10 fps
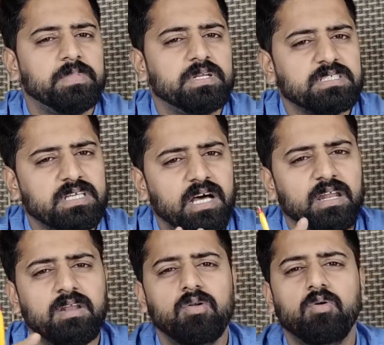फिर
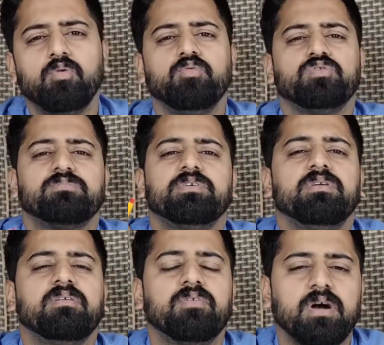सारे लोग उसमें
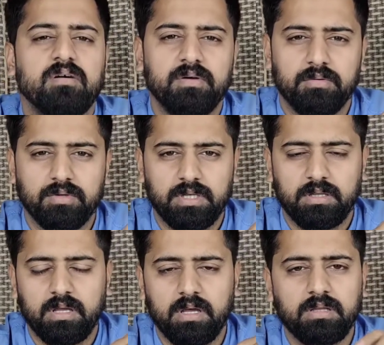जो है वो कवर हो
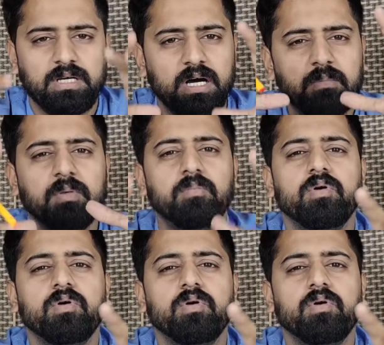जाते हैं जहाँ पे